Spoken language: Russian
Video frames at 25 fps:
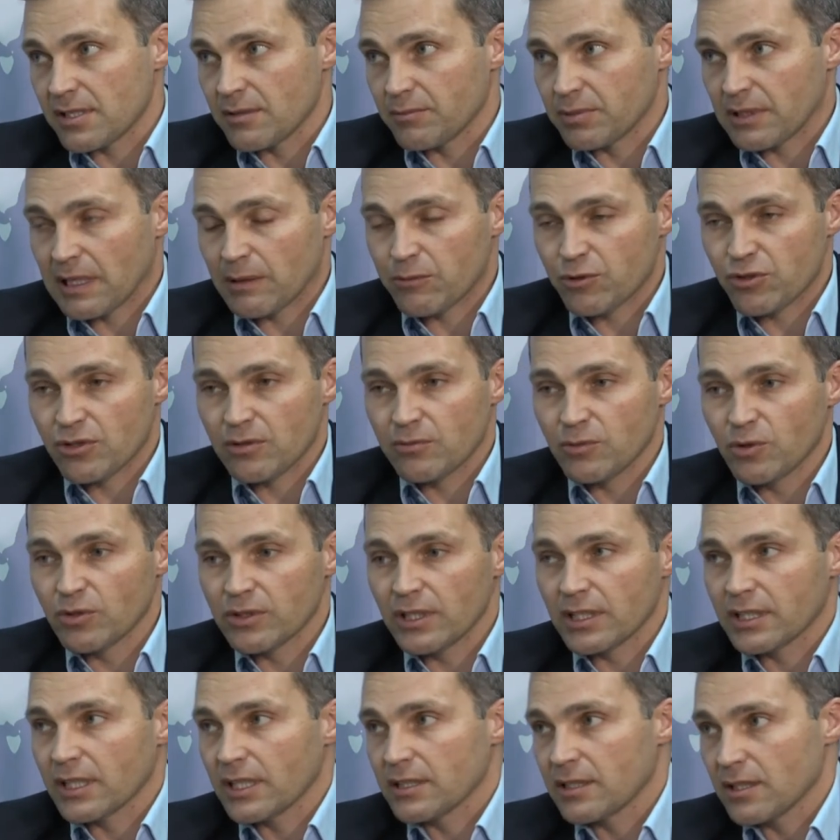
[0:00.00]
потому что многие
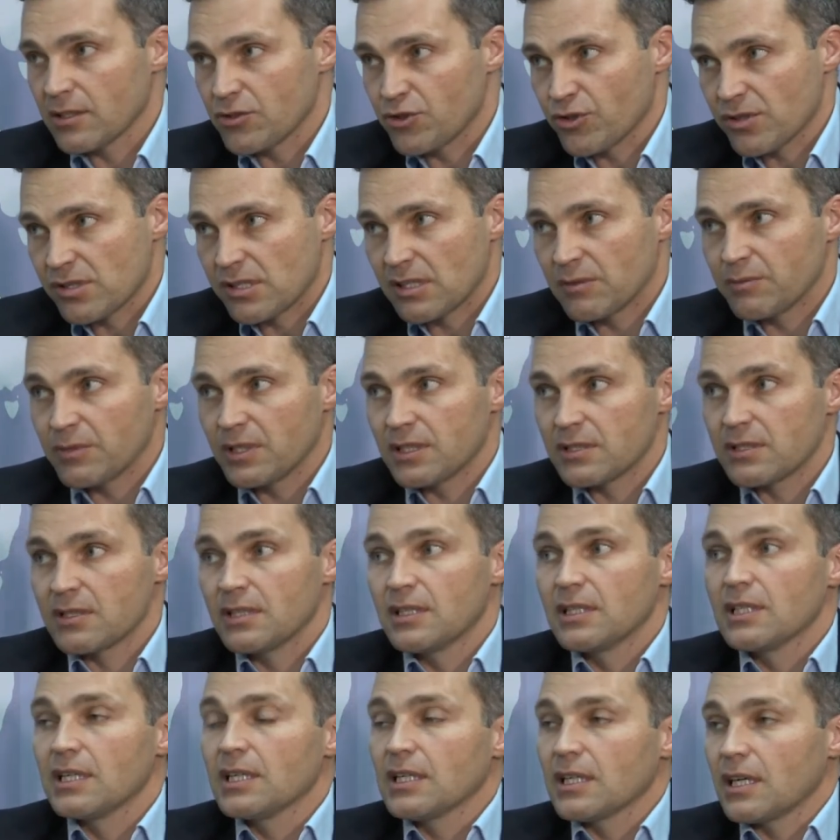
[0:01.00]
хотят сейчас снимать
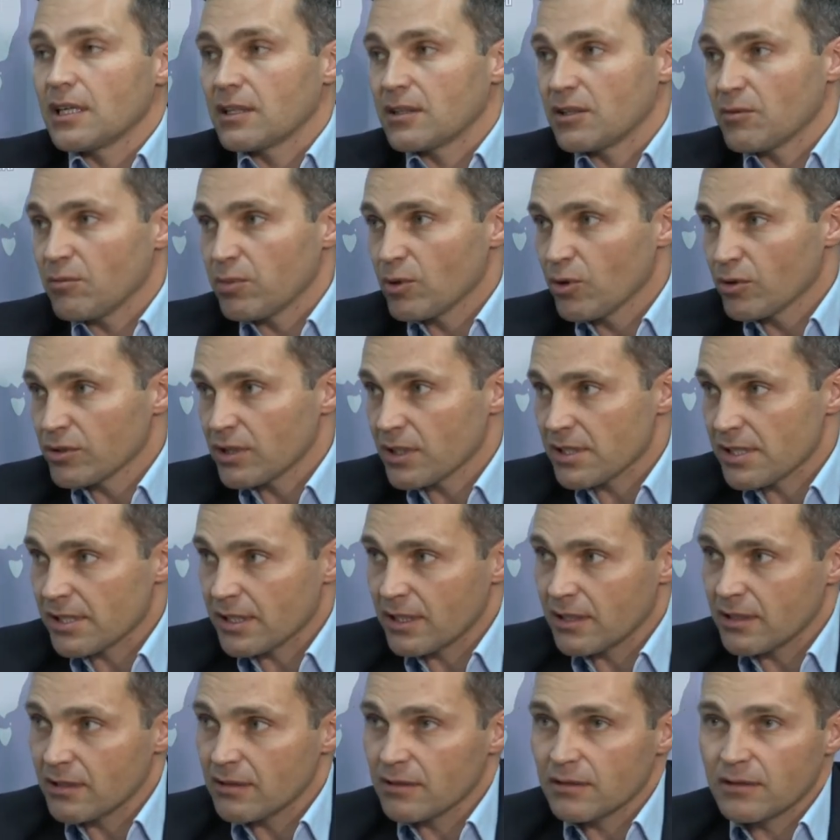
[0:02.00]
какие-то
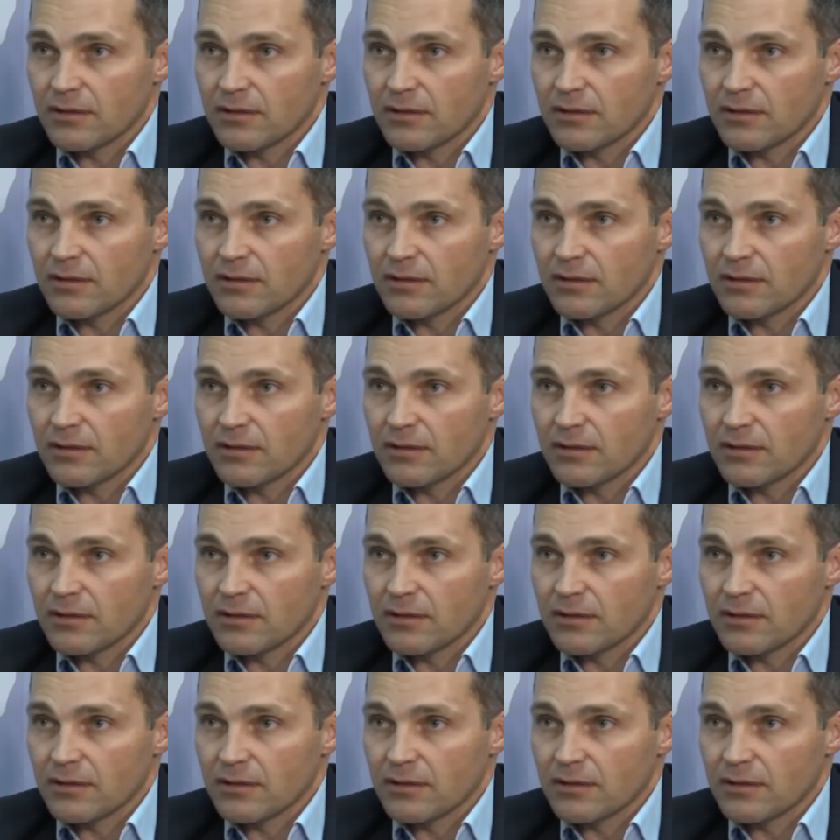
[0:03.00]
блогерские,